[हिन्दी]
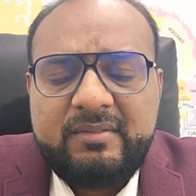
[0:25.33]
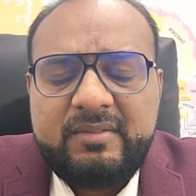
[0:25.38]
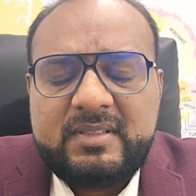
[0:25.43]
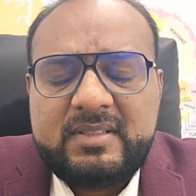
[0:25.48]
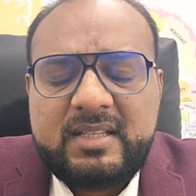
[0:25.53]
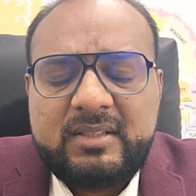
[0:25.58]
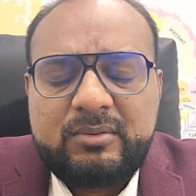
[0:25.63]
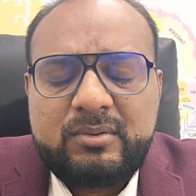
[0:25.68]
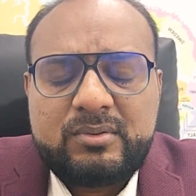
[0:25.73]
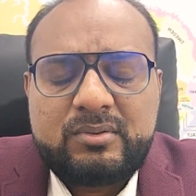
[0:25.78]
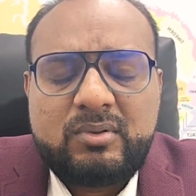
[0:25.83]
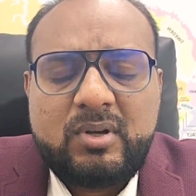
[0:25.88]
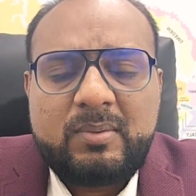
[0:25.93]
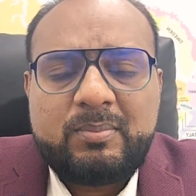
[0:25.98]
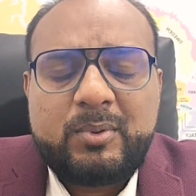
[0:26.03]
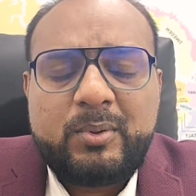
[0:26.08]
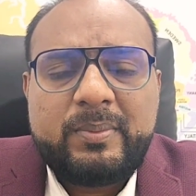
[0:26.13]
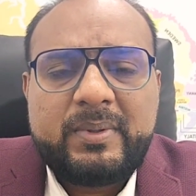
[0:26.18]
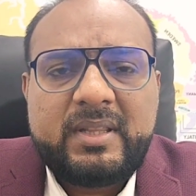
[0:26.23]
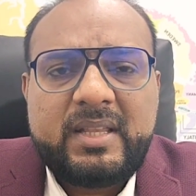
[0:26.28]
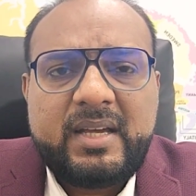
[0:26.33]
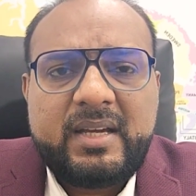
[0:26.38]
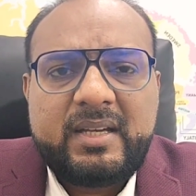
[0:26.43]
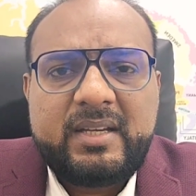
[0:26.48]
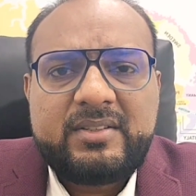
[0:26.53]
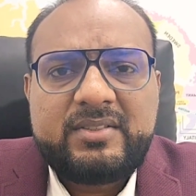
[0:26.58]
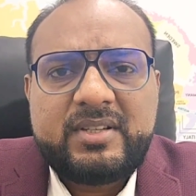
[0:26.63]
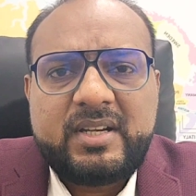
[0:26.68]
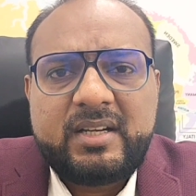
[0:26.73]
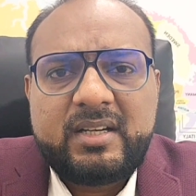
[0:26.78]
वीज़ा दोस्तों आपको पता है
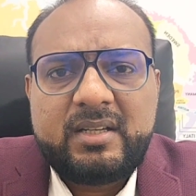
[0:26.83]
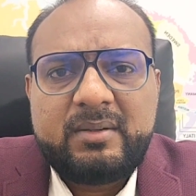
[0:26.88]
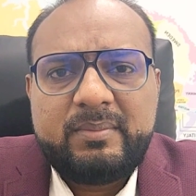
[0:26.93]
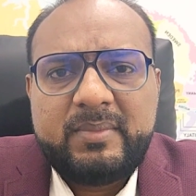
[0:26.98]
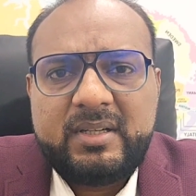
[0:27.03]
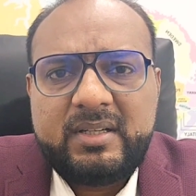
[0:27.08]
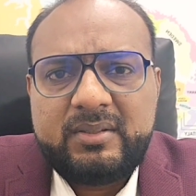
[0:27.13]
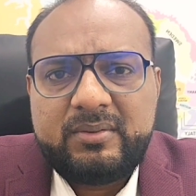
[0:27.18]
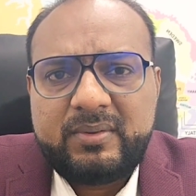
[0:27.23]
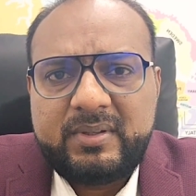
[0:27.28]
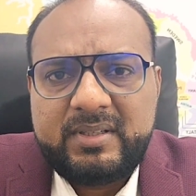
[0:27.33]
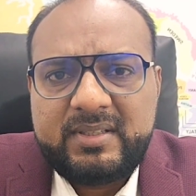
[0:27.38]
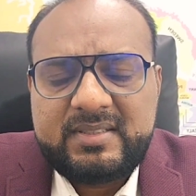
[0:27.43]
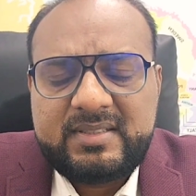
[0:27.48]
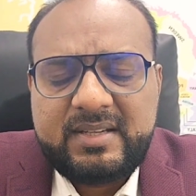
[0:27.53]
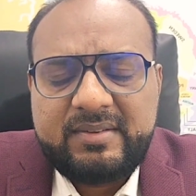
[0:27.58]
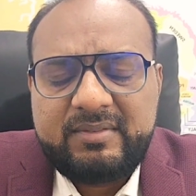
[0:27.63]
कि शेंगन में 27